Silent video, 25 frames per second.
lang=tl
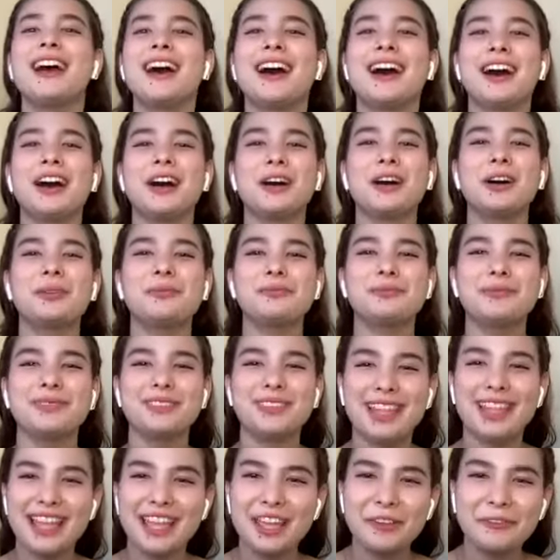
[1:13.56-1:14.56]
um,
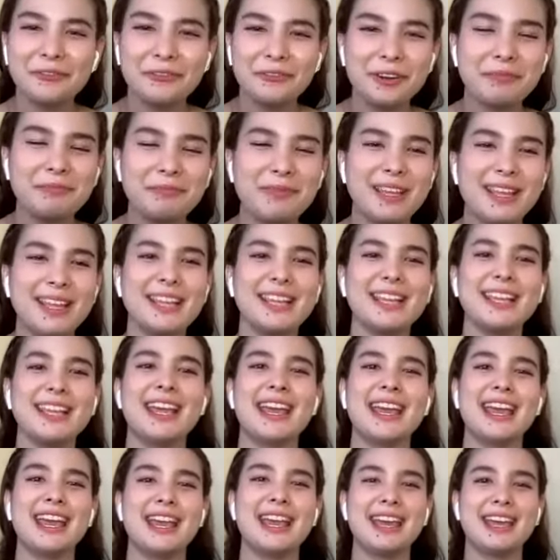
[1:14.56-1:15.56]
day for me
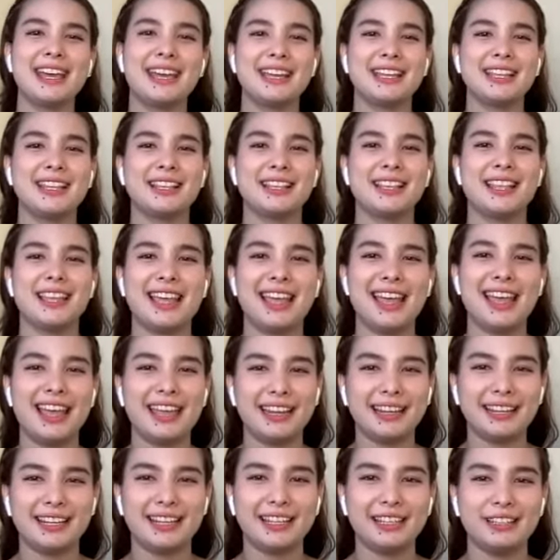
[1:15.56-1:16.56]
and
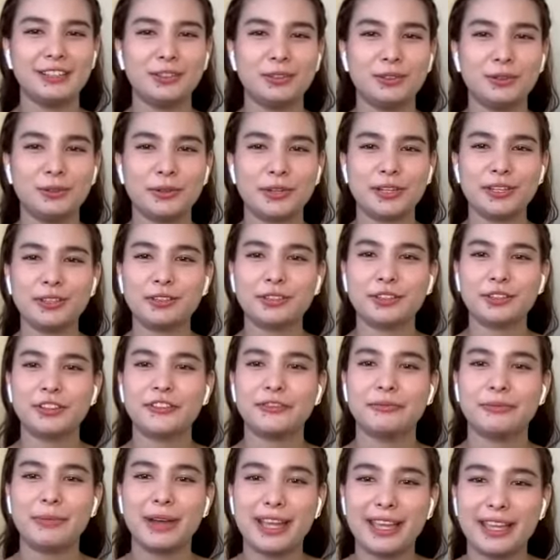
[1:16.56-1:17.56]
I need to reserve
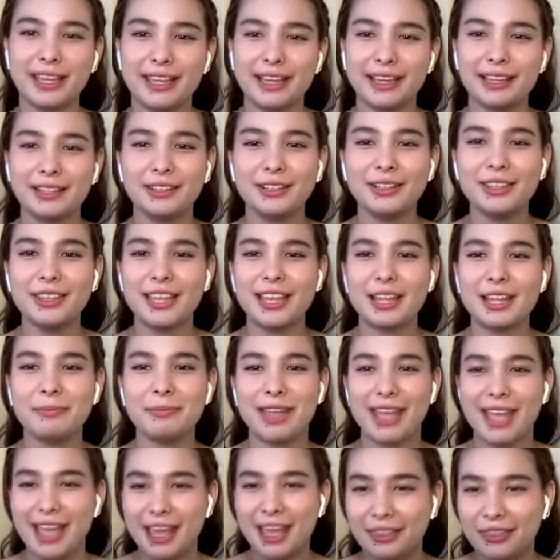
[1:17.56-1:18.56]
my ano then
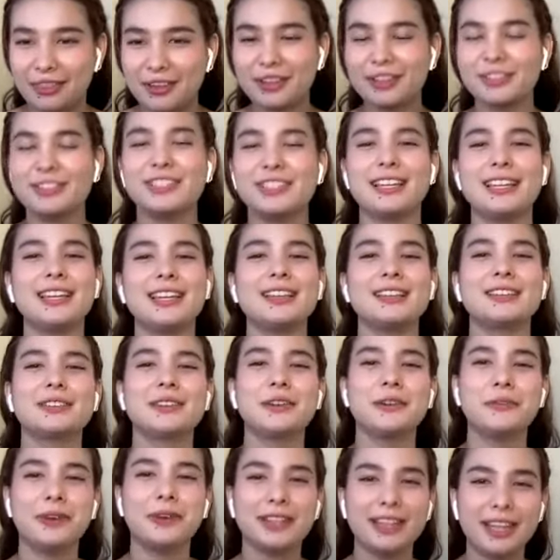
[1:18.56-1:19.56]
my energy.
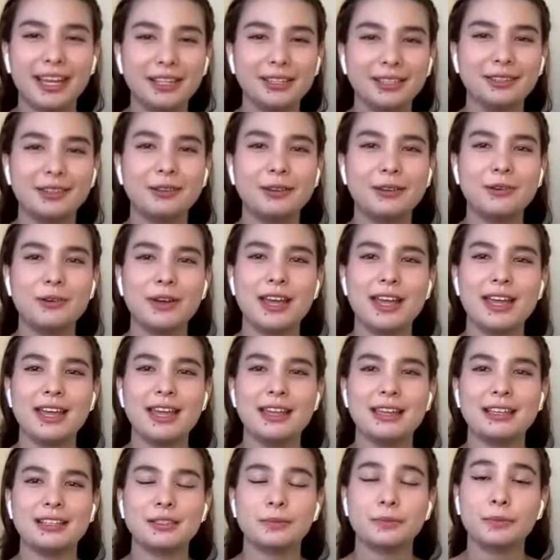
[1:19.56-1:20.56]
So what I do
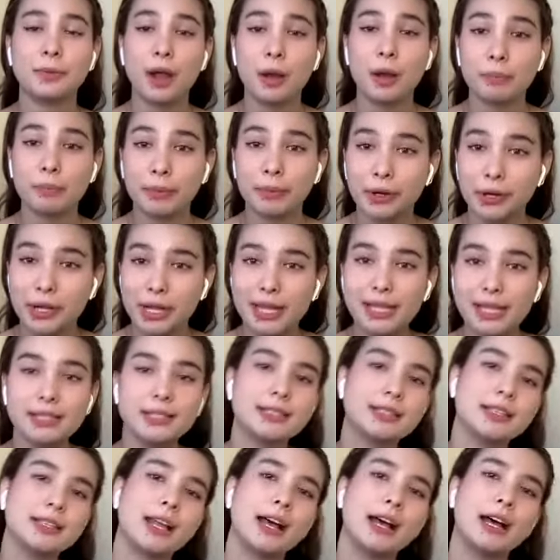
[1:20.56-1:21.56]
is proper rest,
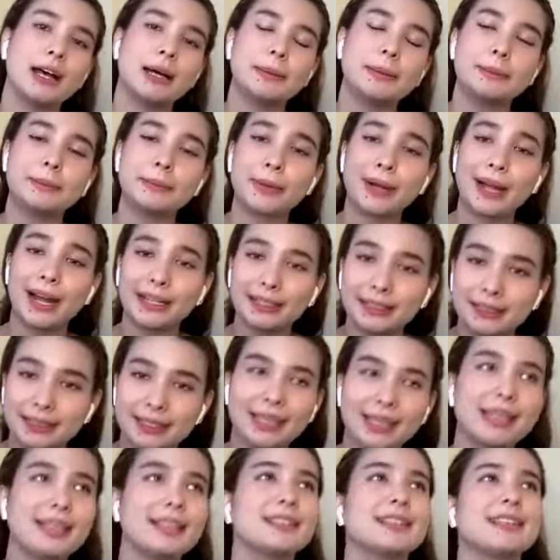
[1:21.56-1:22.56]
um,
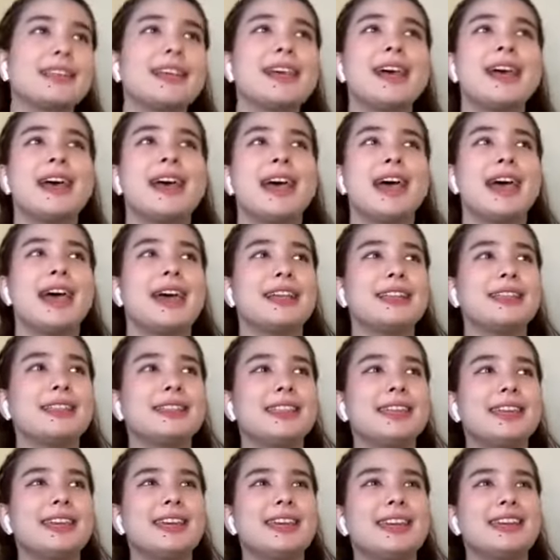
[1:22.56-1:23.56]
practice, and
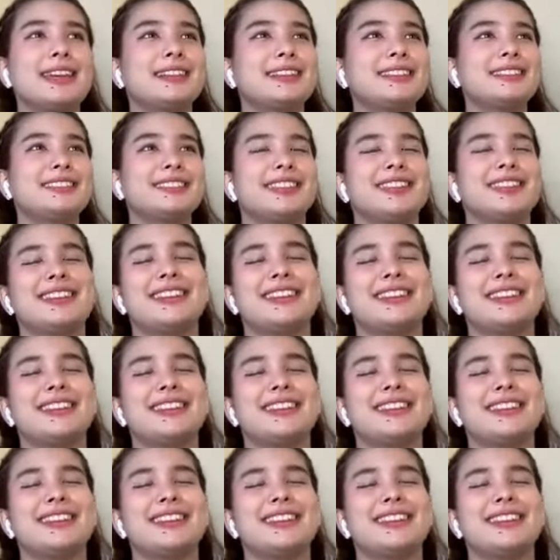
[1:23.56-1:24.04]
then